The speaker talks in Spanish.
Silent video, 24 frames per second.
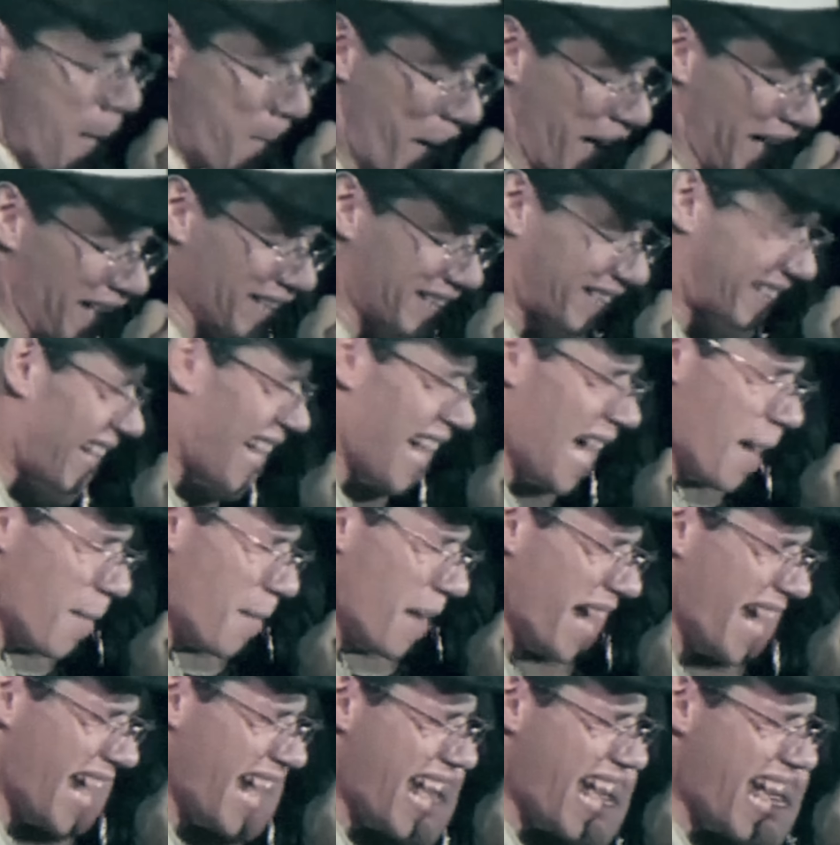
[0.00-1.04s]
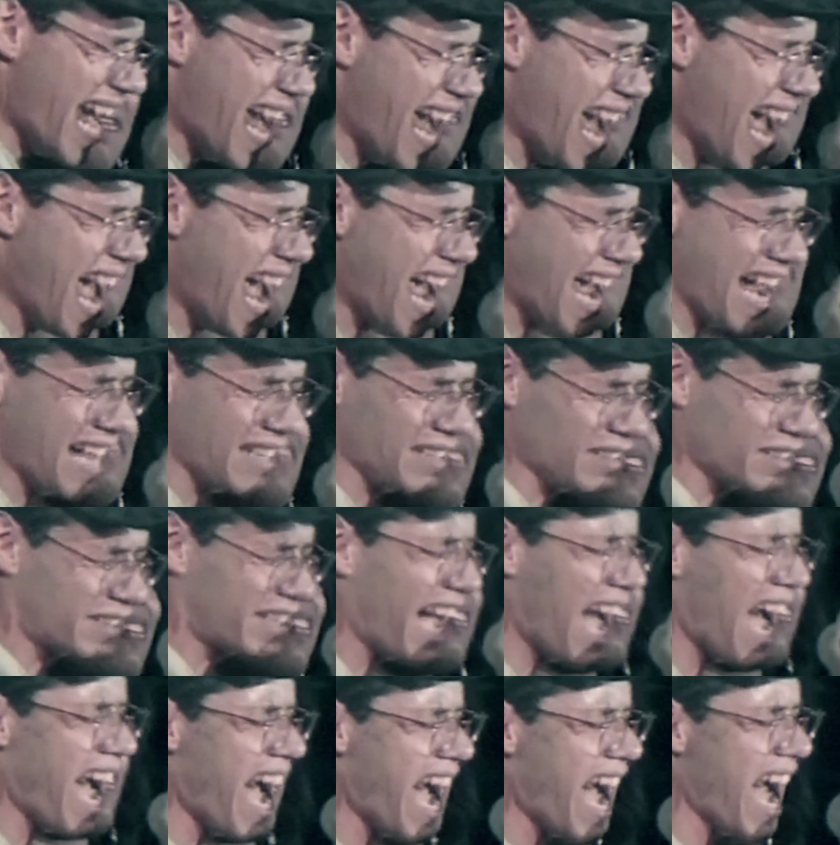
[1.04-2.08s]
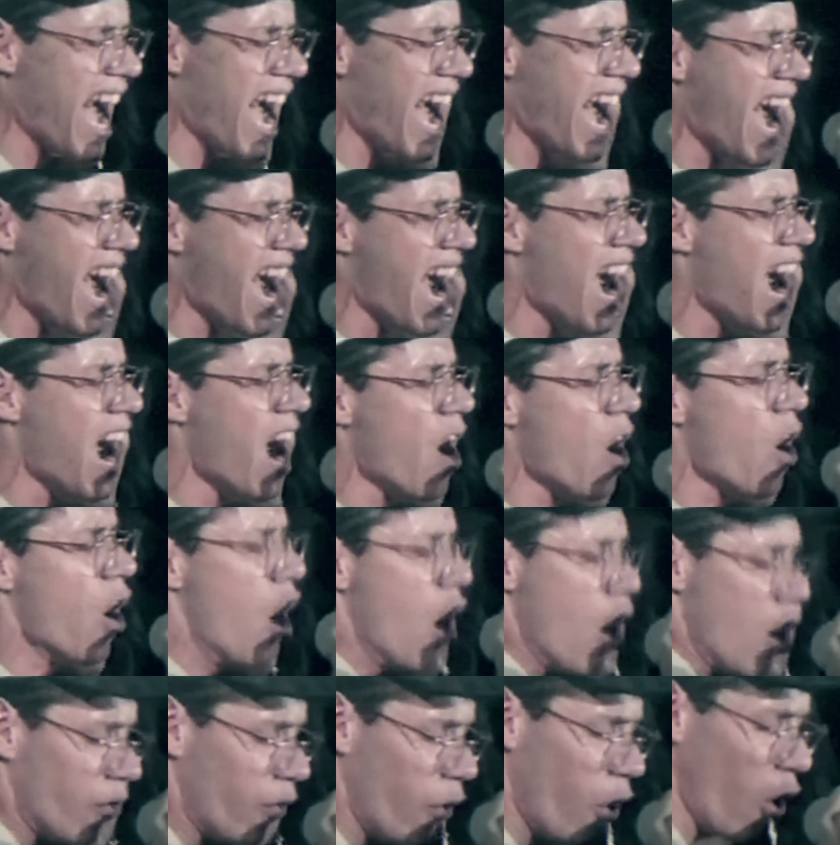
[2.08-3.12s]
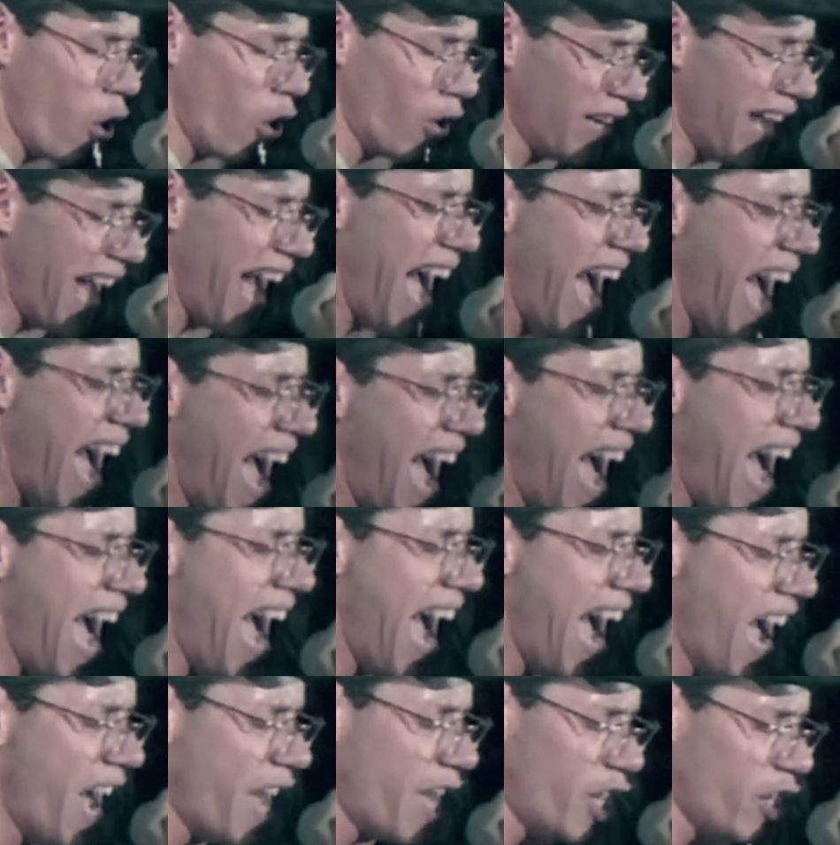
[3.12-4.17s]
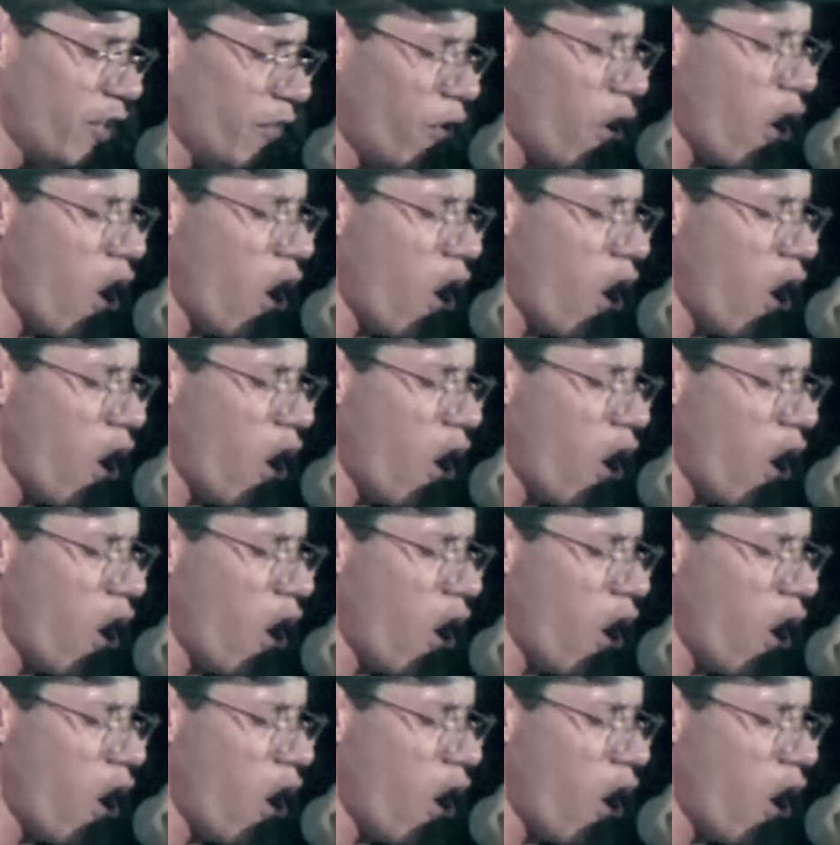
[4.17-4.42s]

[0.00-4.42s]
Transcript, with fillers: en sus presentaciones en vivo. Volar,